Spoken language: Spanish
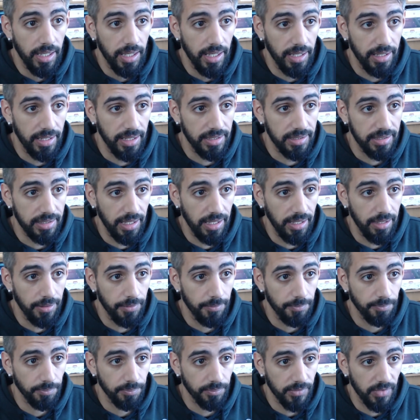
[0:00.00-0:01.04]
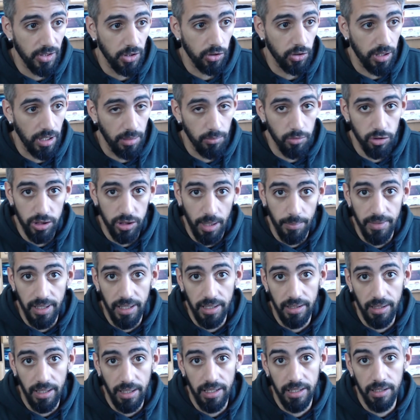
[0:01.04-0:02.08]
En este lo tenemos
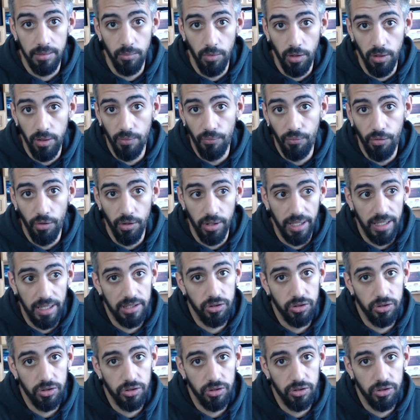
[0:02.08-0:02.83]
también en modo enfoque.